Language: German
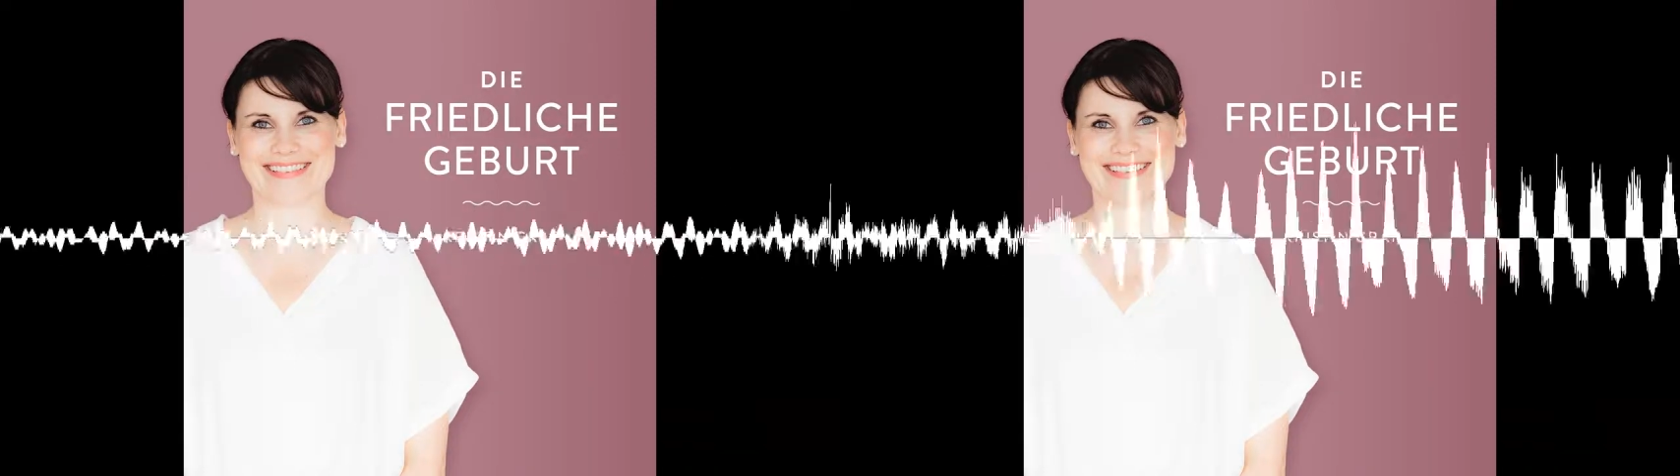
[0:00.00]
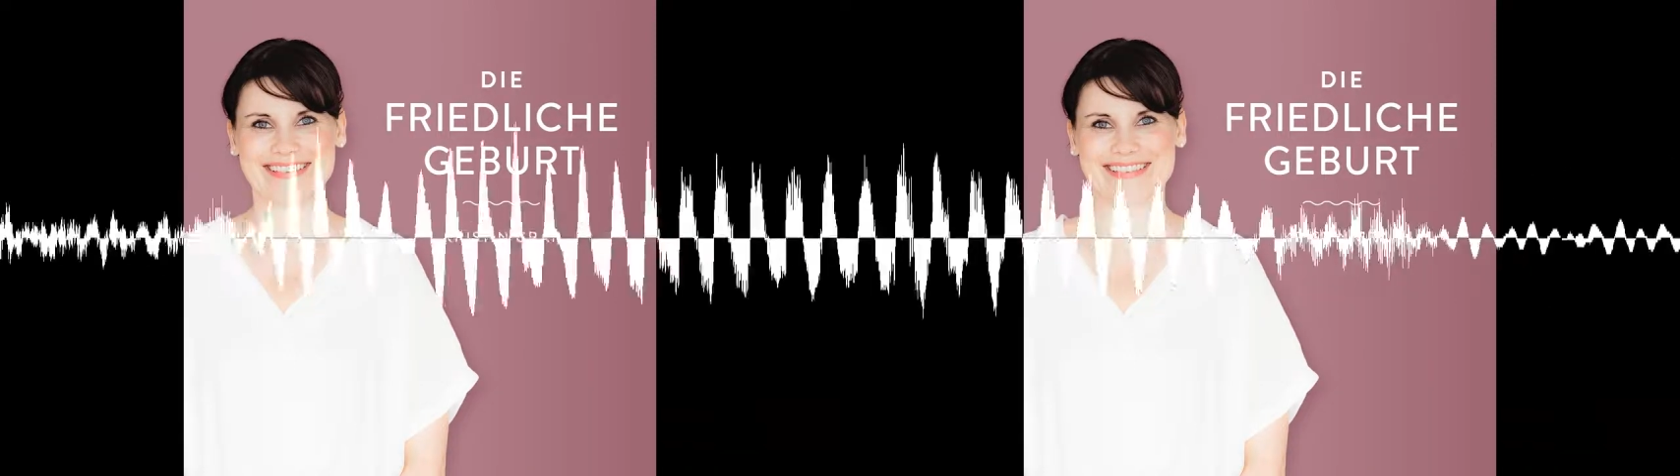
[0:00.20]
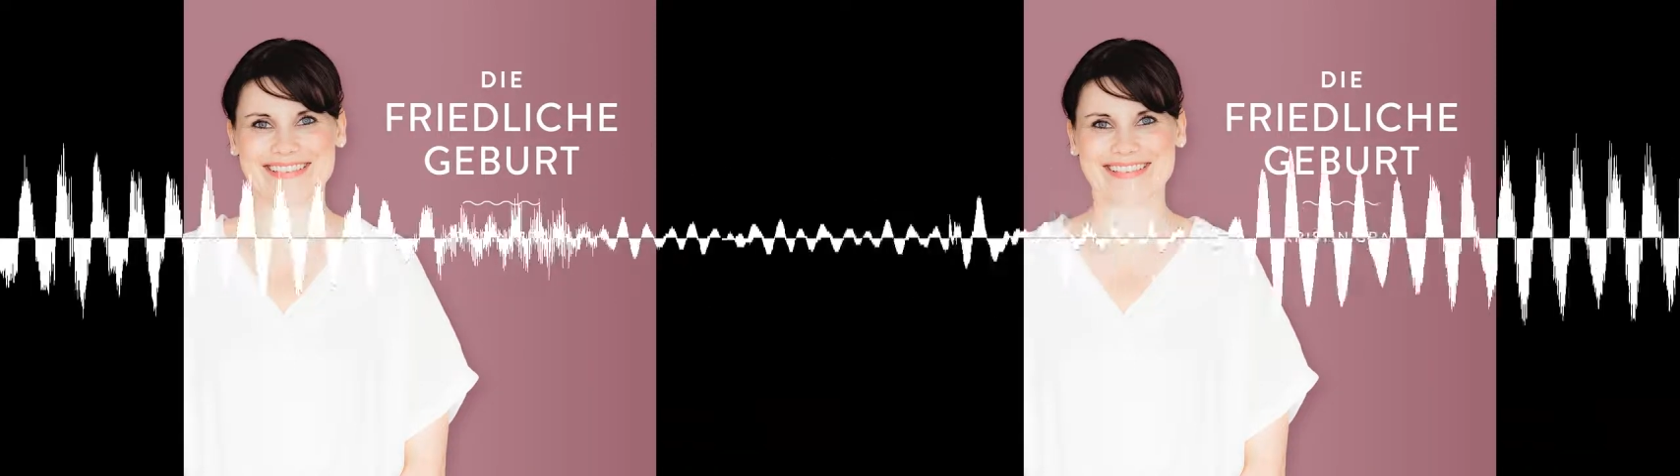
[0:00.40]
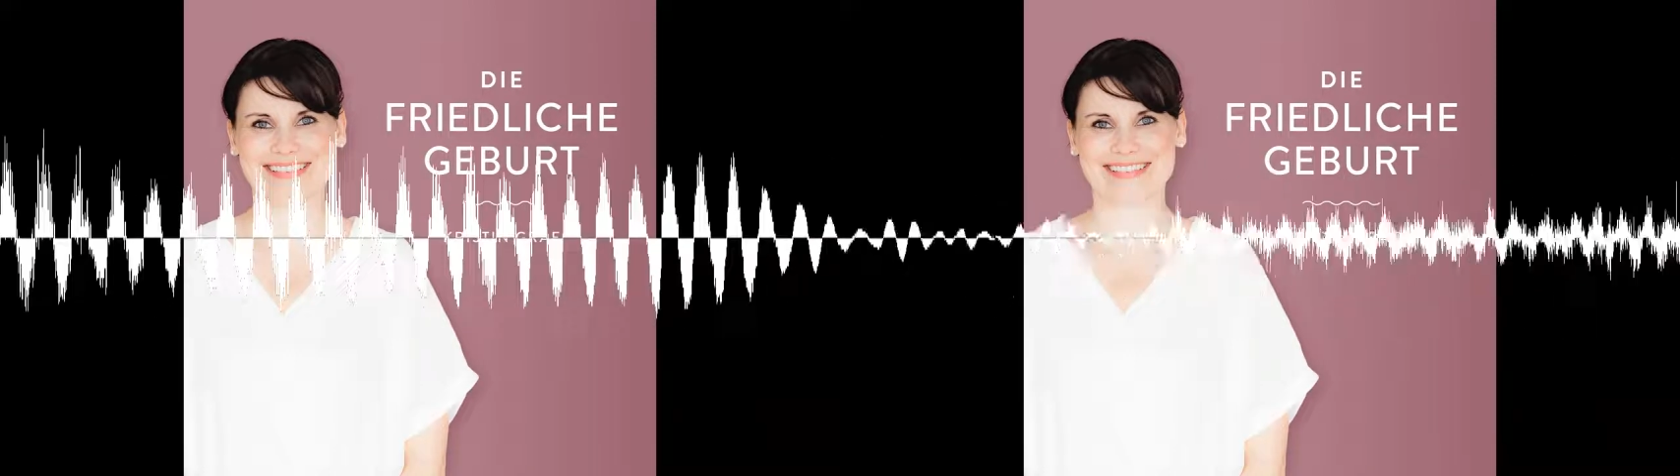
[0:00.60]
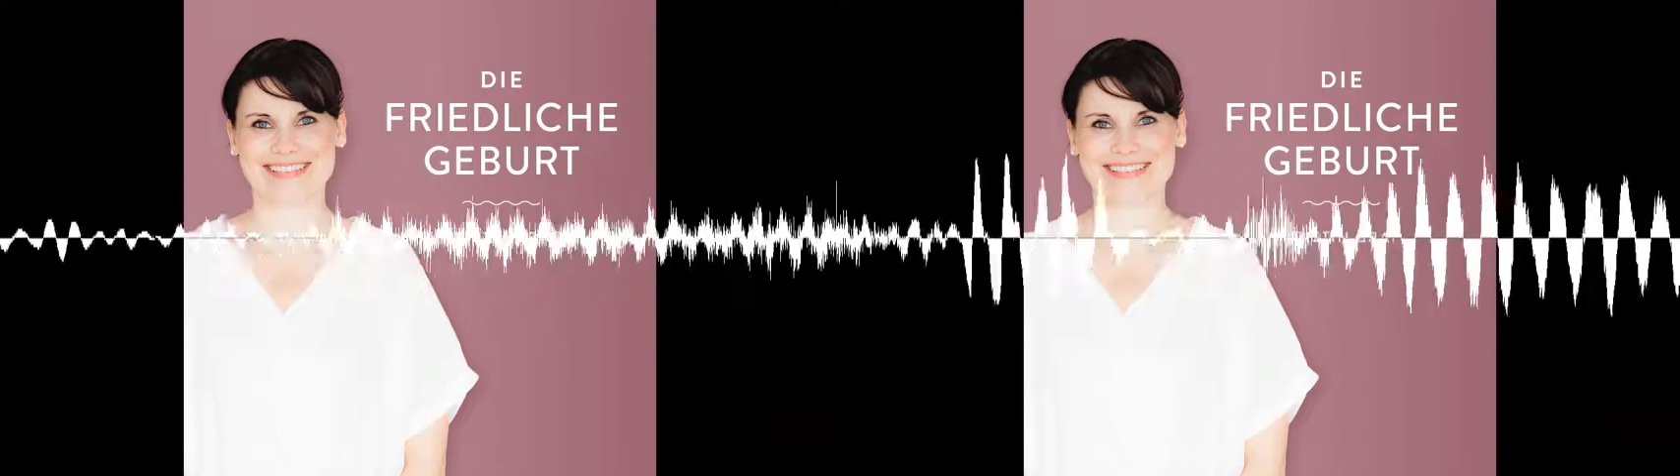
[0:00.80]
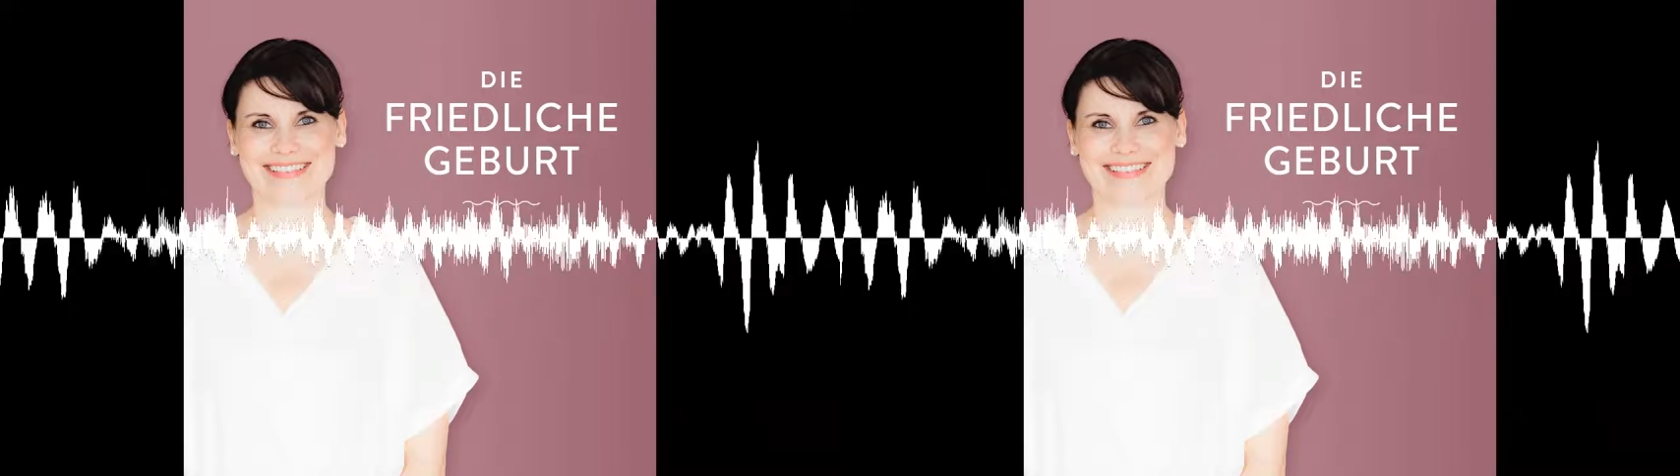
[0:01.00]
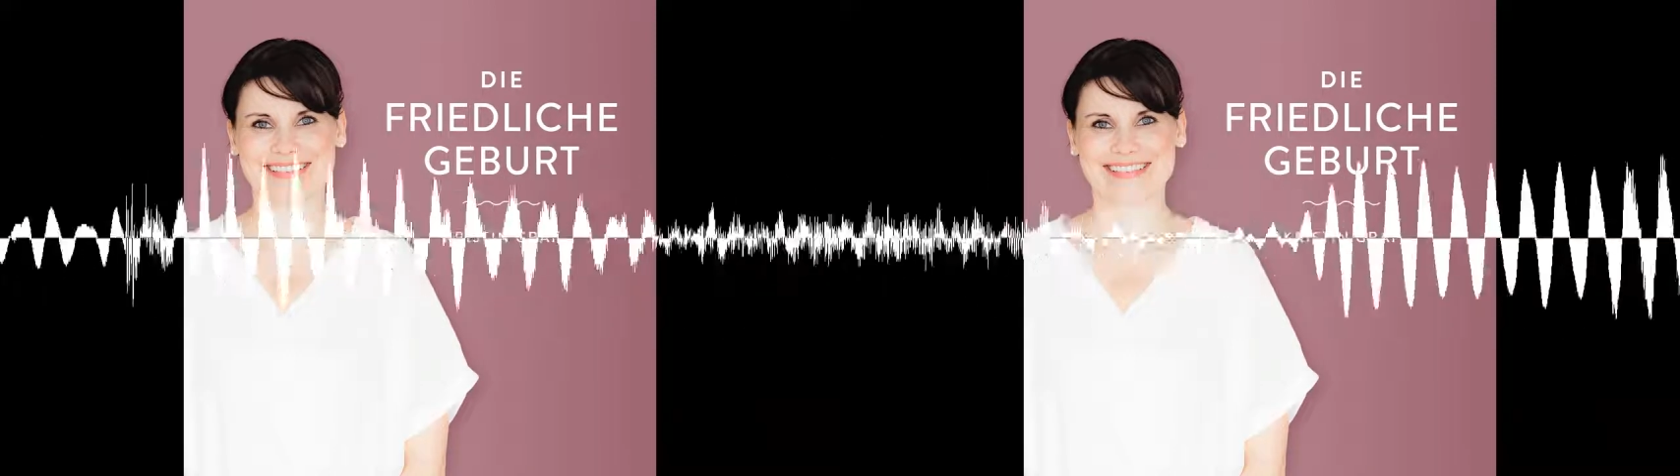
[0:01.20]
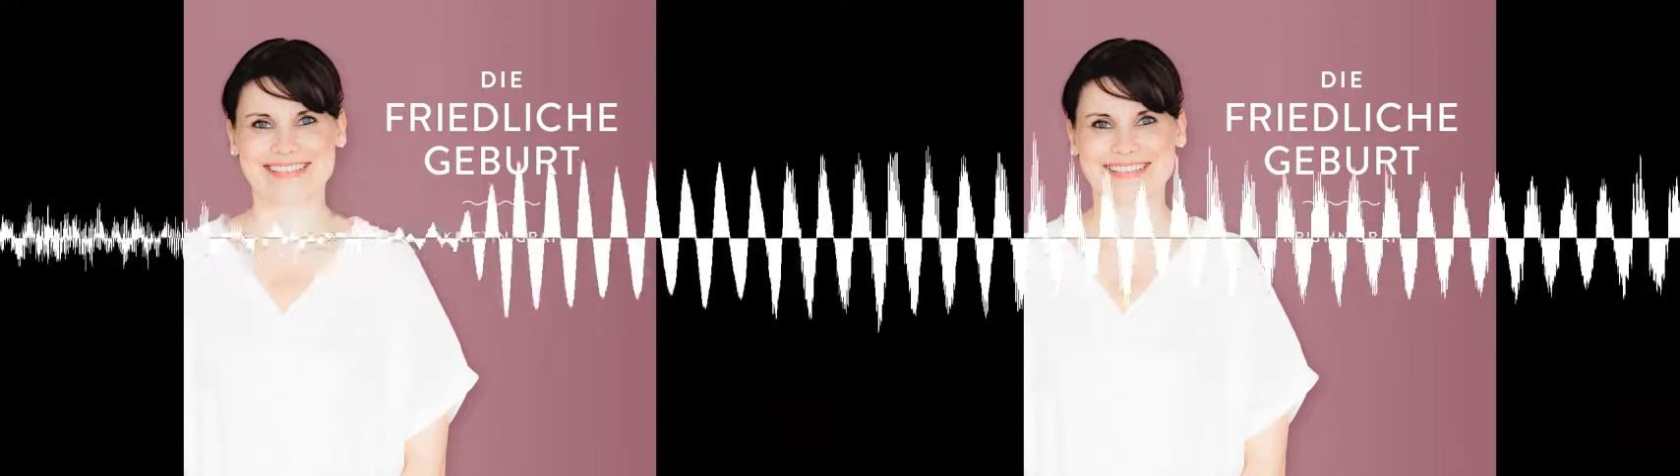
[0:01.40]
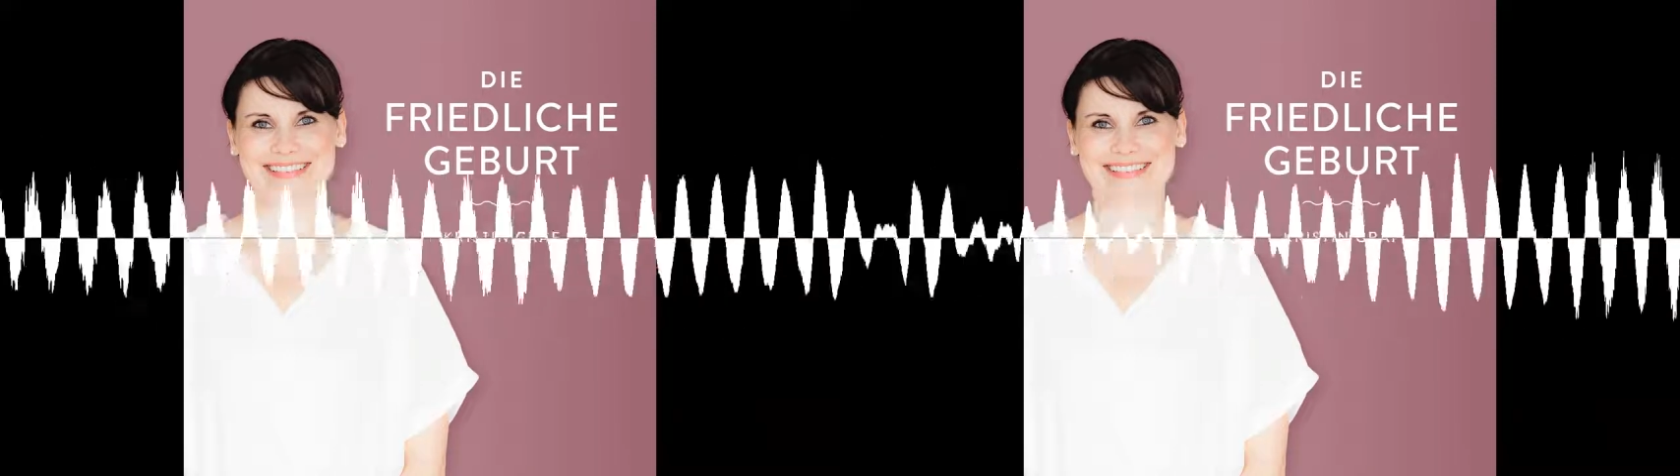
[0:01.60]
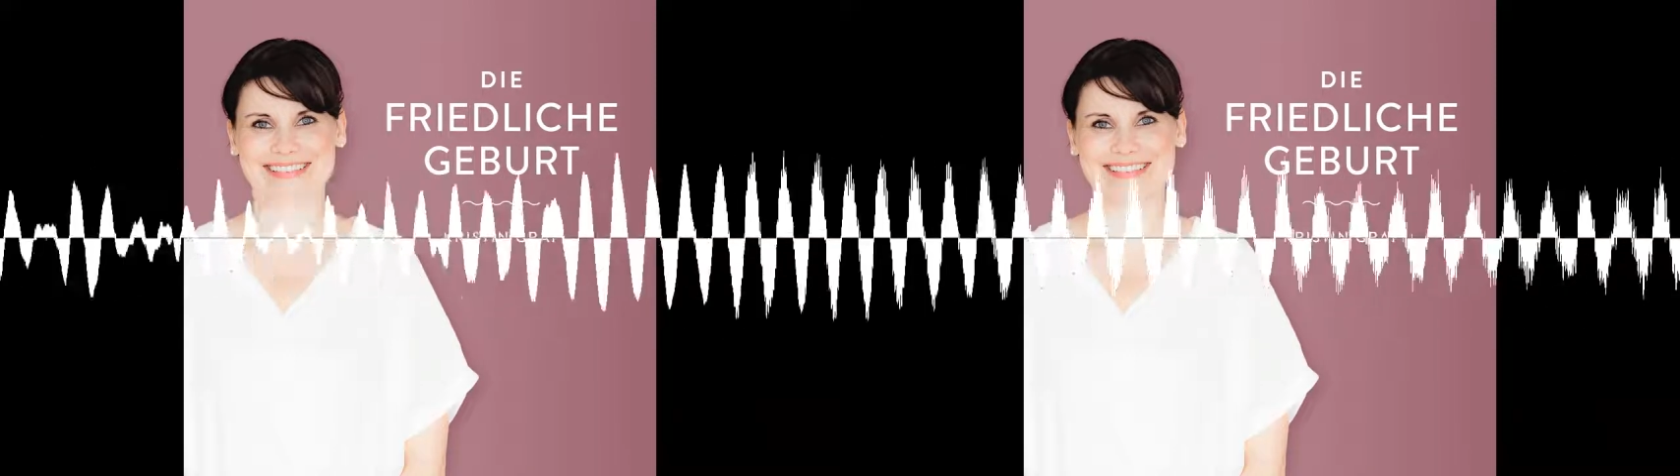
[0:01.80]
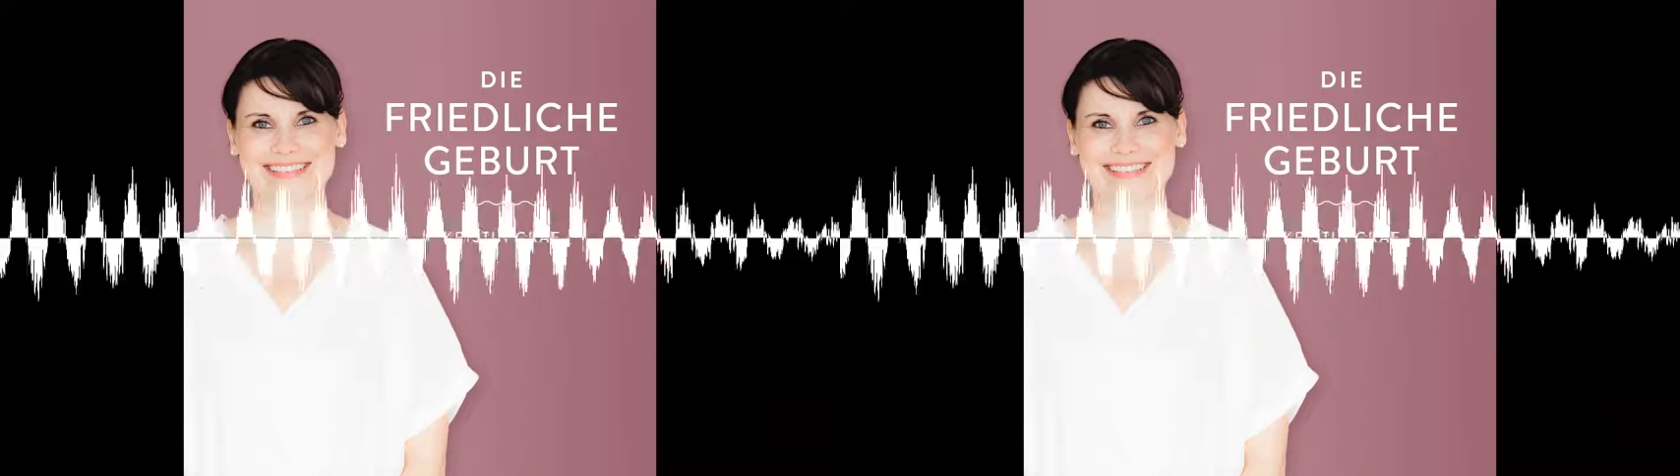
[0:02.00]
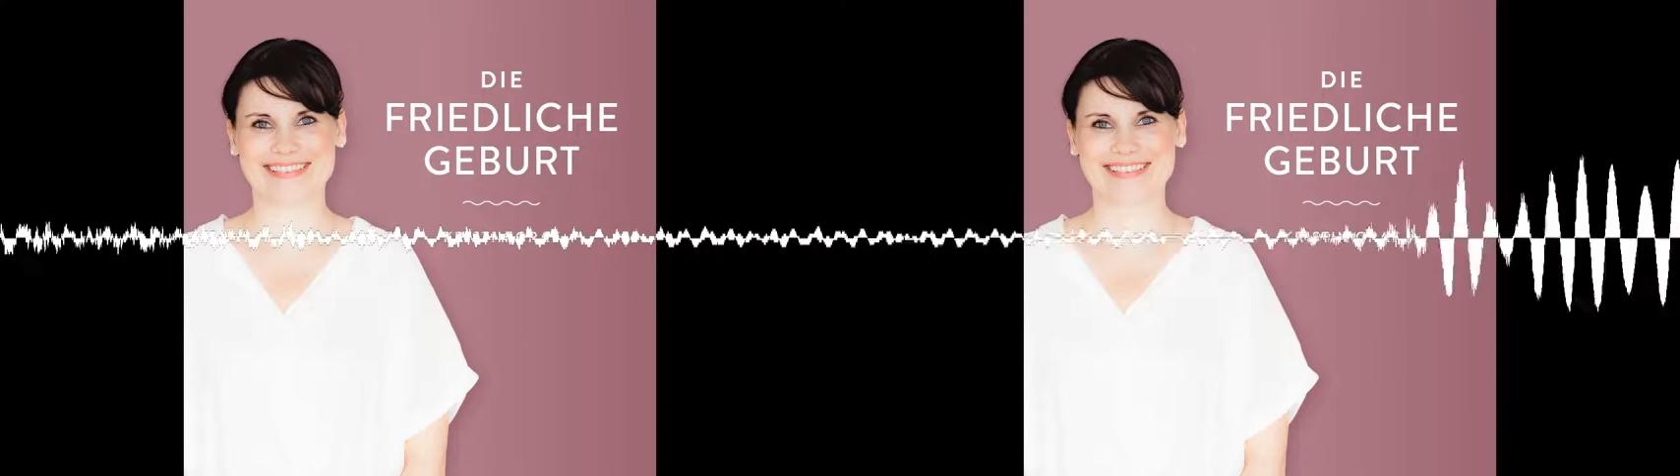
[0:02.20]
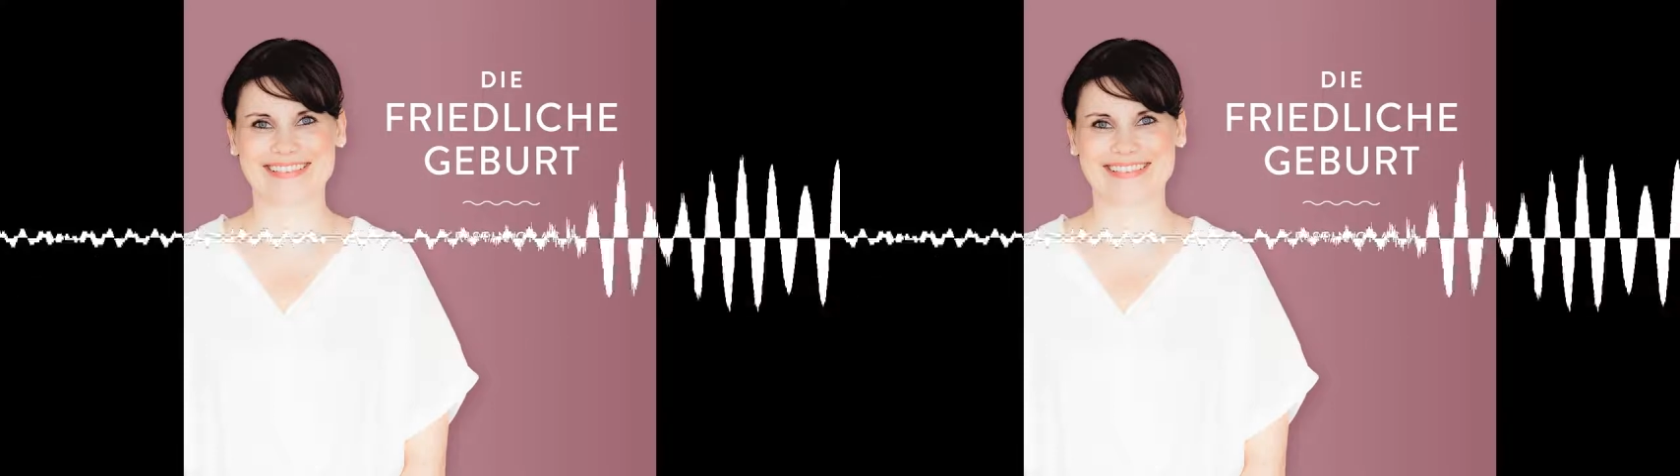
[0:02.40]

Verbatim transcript: Vielleicht merkst du, dass du dich mehr und mehr